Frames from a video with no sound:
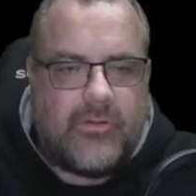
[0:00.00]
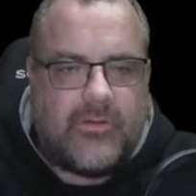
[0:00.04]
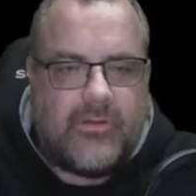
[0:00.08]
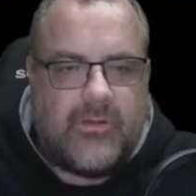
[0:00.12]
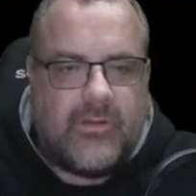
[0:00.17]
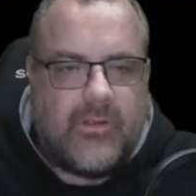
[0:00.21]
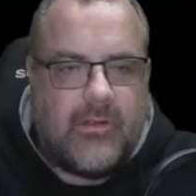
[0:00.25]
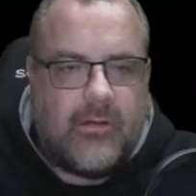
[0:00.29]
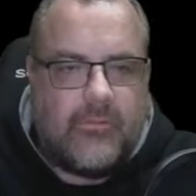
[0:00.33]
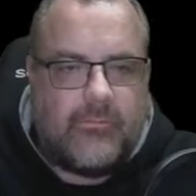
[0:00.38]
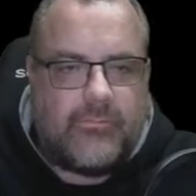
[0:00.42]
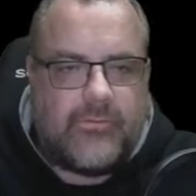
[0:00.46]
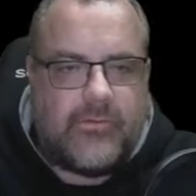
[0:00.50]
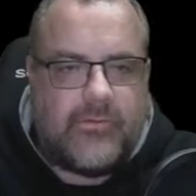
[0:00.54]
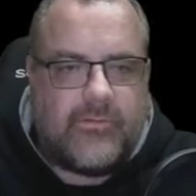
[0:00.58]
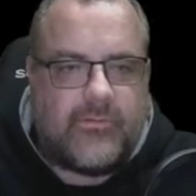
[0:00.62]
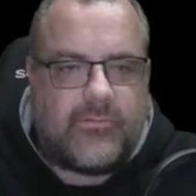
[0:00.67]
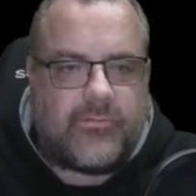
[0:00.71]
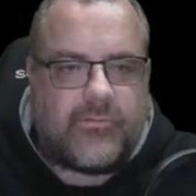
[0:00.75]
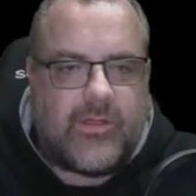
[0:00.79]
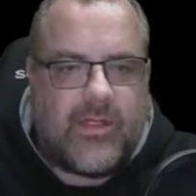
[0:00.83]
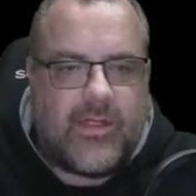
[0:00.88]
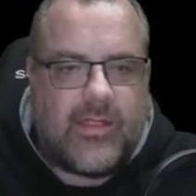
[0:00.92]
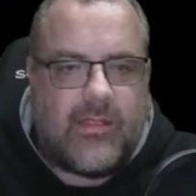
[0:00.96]
die auf dieser
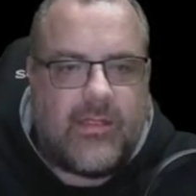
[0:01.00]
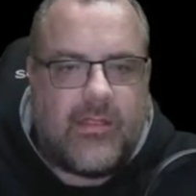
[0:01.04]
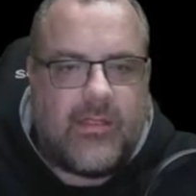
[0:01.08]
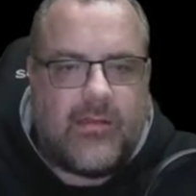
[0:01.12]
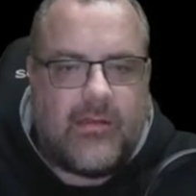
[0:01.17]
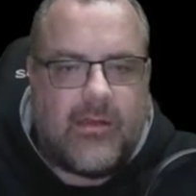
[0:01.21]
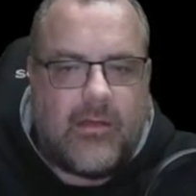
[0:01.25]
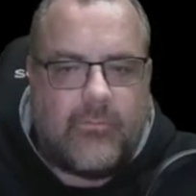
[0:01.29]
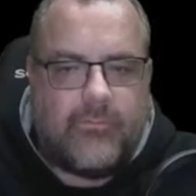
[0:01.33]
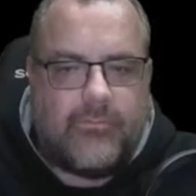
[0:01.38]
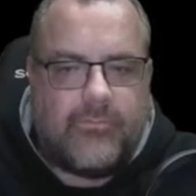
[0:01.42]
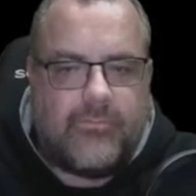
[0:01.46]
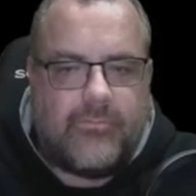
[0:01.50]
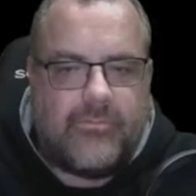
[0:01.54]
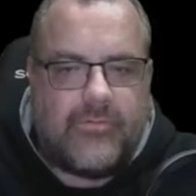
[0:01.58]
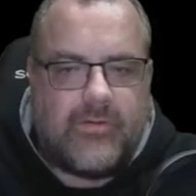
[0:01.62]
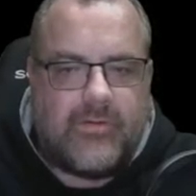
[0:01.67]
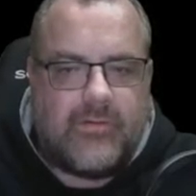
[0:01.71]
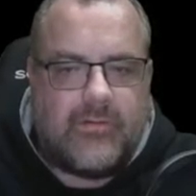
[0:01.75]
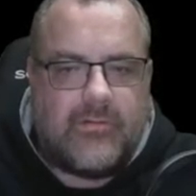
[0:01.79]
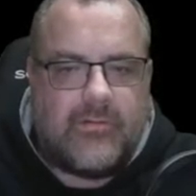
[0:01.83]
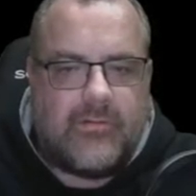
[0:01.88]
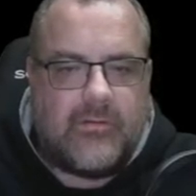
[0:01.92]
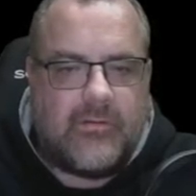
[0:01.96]
Strecke gelaufen
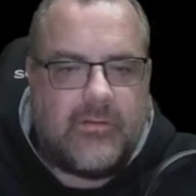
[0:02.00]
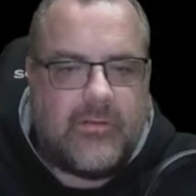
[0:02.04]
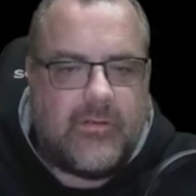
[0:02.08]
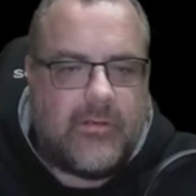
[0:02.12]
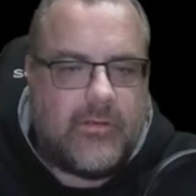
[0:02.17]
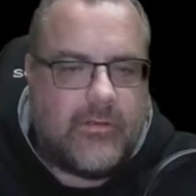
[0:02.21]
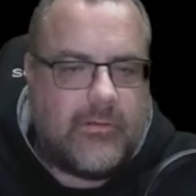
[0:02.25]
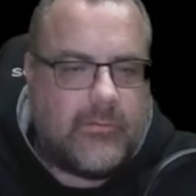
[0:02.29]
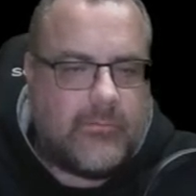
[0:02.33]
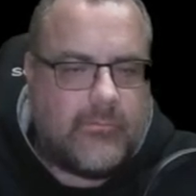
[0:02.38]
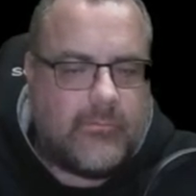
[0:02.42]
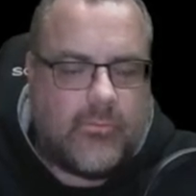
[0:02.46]
sind äh,